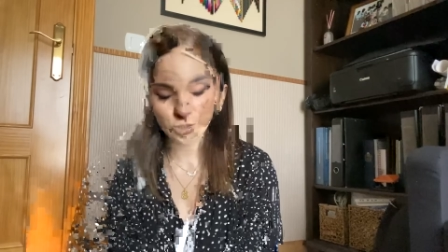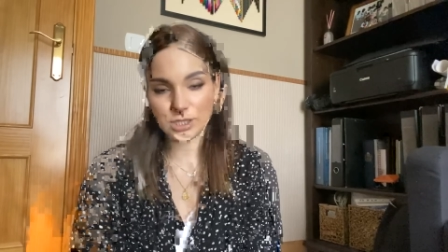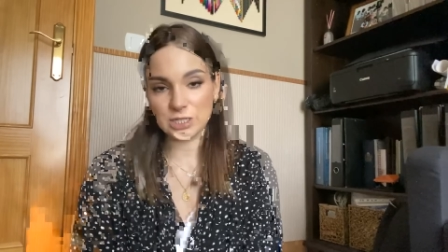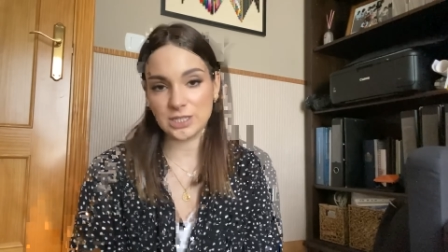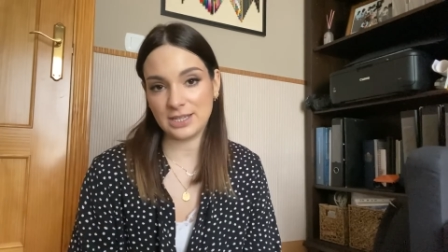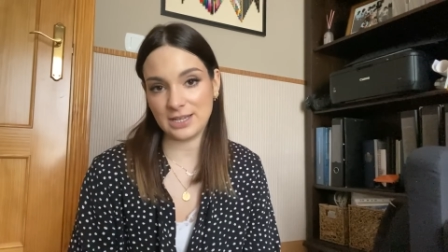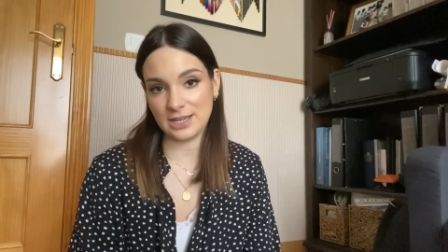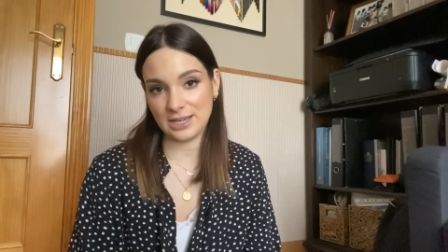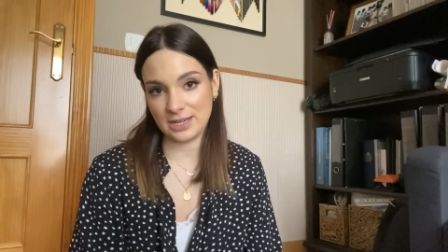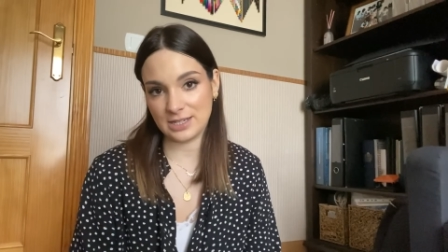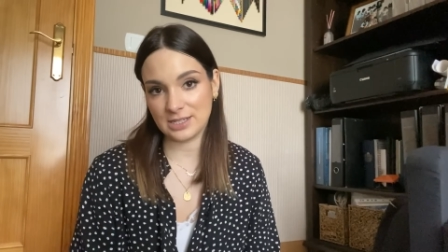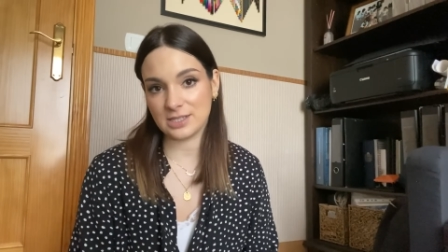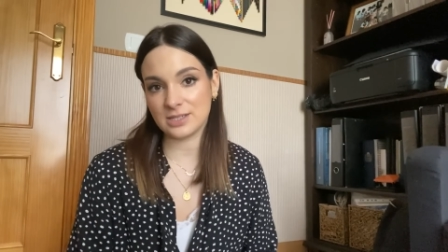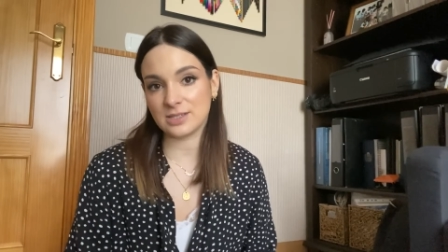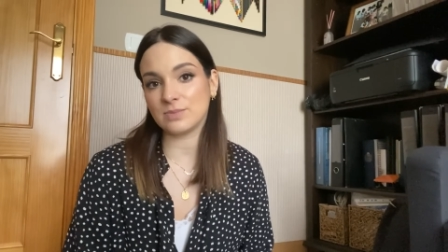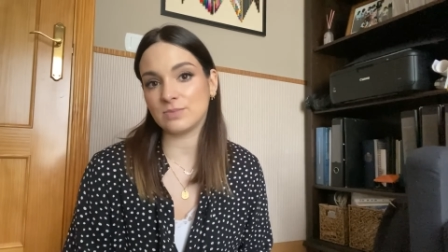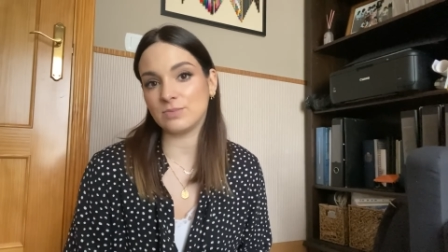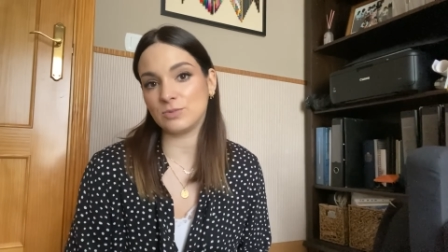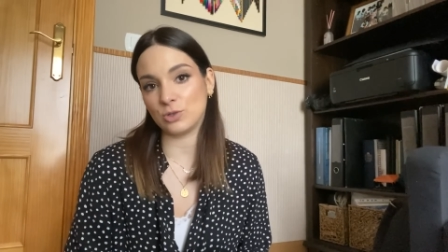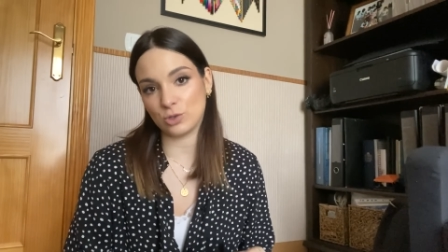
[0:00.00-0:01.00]
si
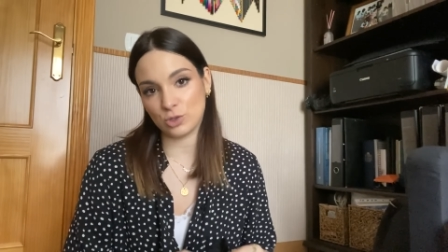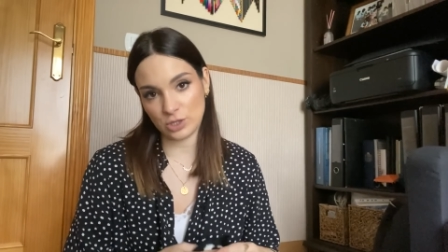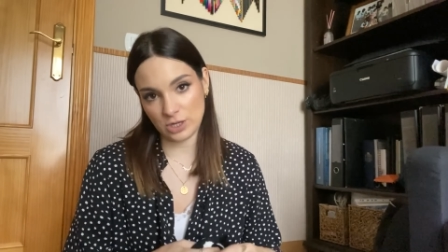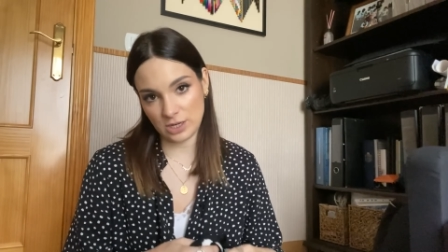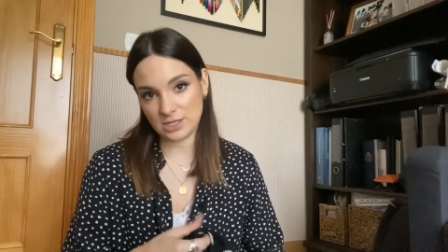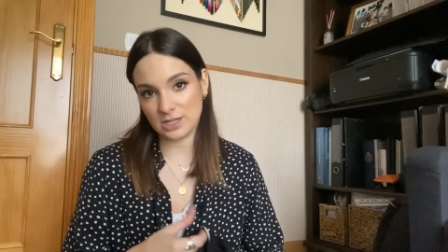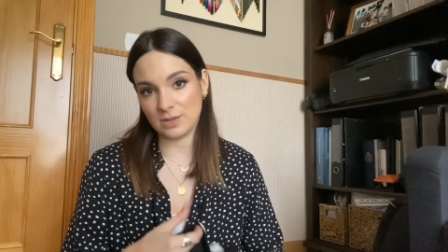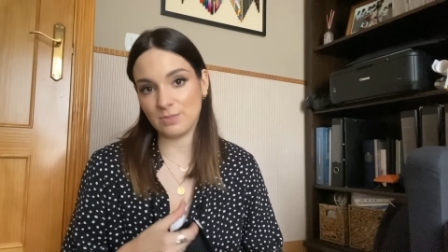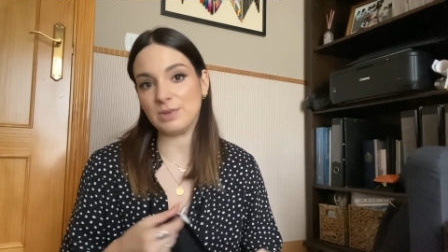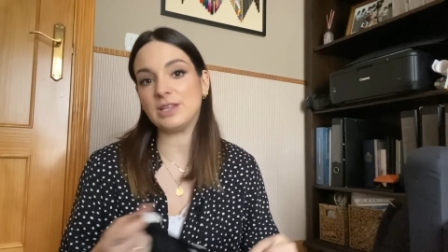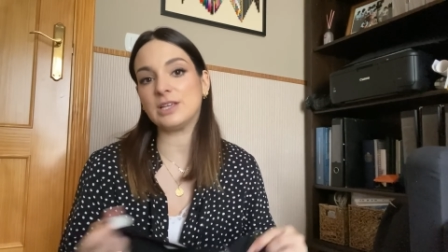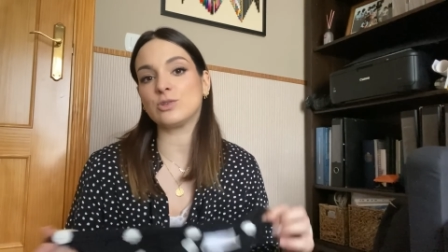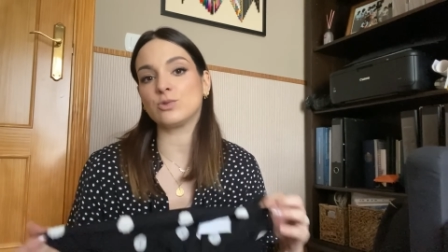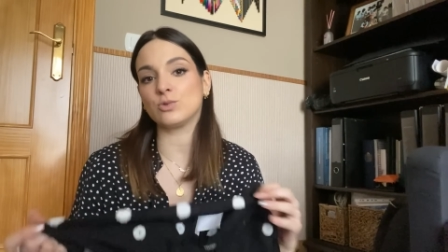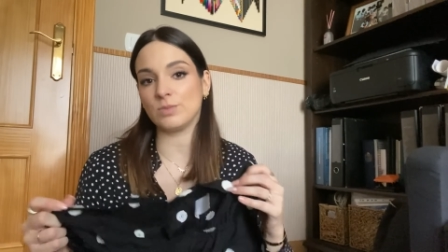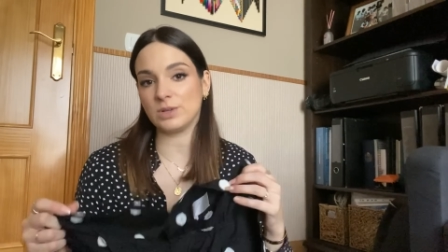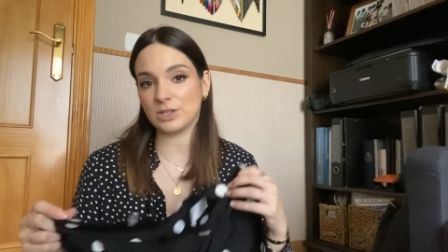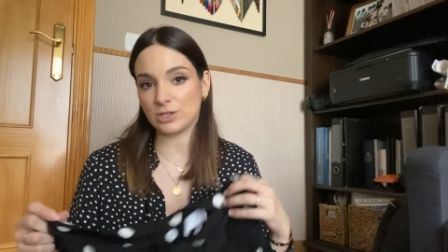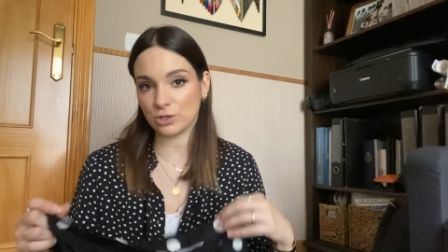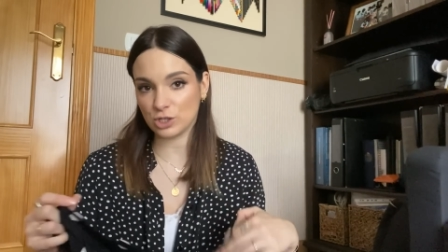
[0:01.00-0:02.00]
tienes, no sé, si mides
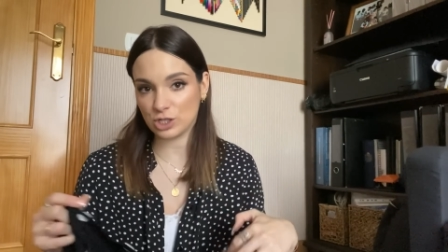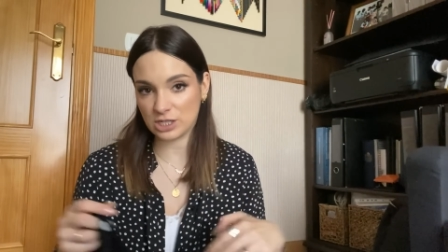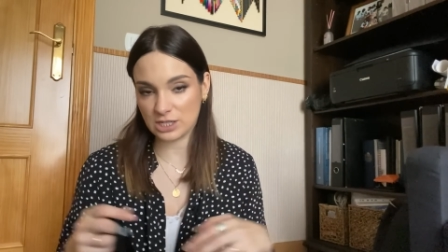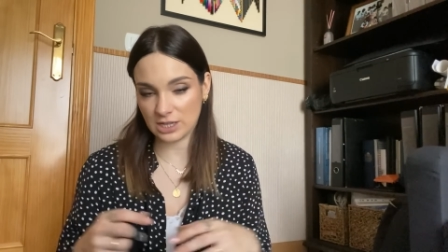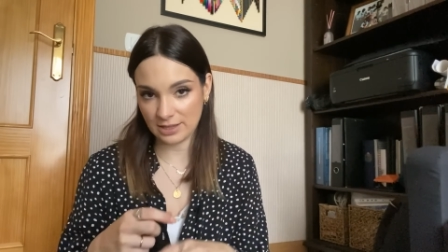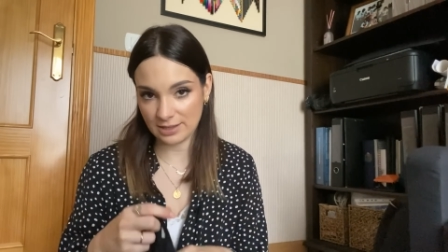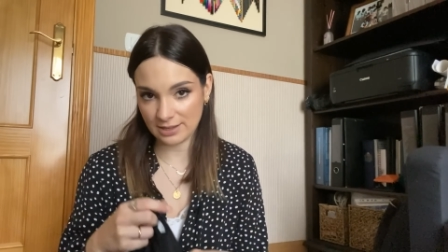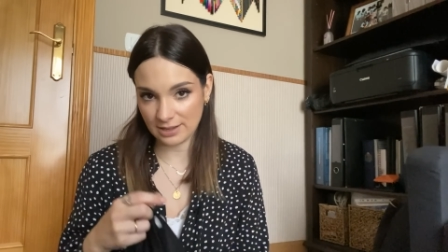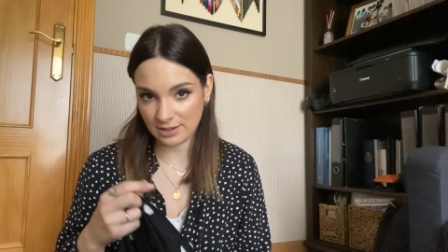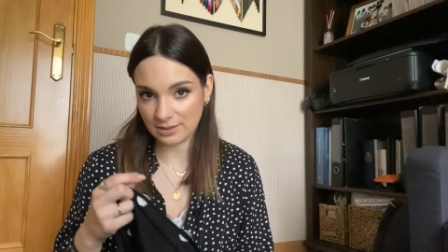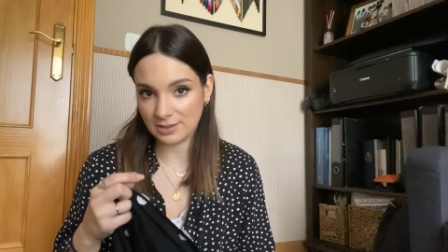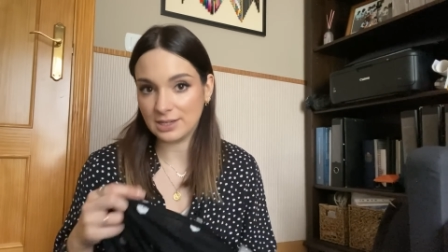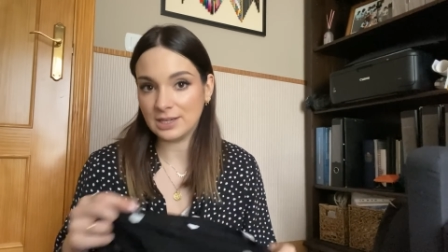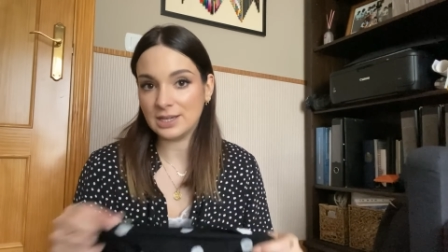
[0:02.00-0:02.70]
un metro sesenta.